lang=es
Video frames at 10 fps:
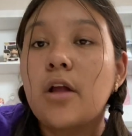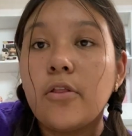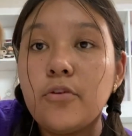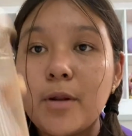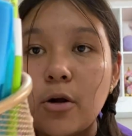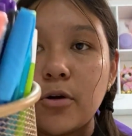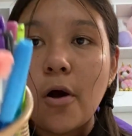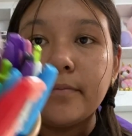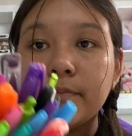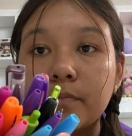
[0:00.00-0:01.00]
Número
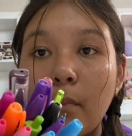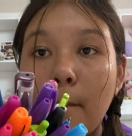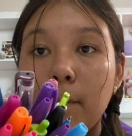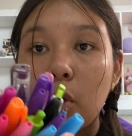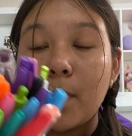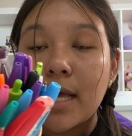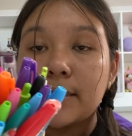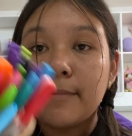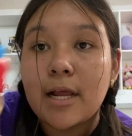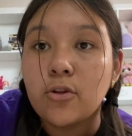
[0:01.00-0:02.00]
uno, plumas
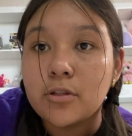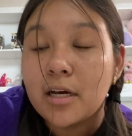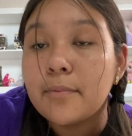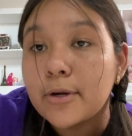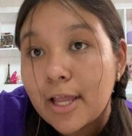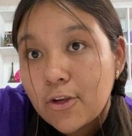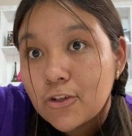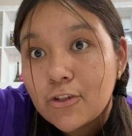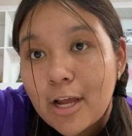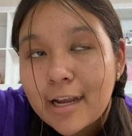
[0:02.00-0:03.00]
para anotar, porque yo
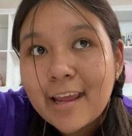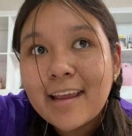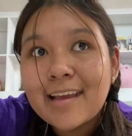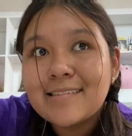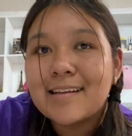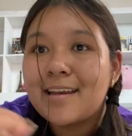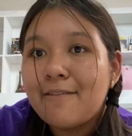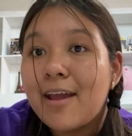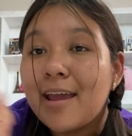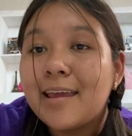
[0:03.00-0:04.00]
soy alguien que
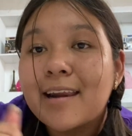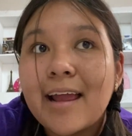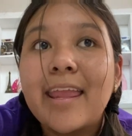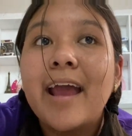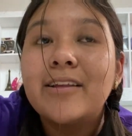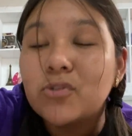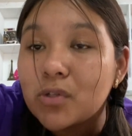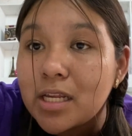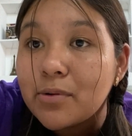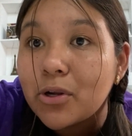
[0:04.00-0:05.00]
escribe y raya en sus
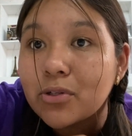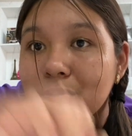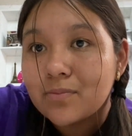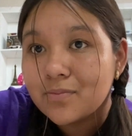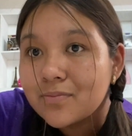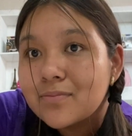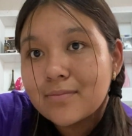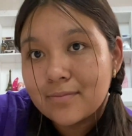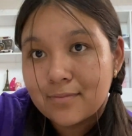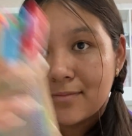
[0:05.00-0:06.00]
libros.
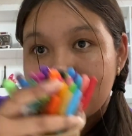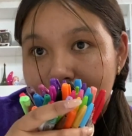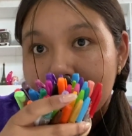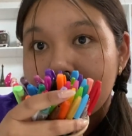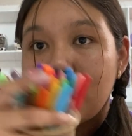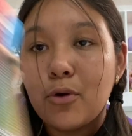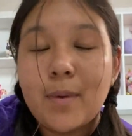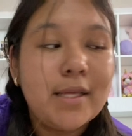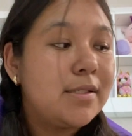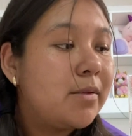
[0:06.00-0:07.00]
Plumas.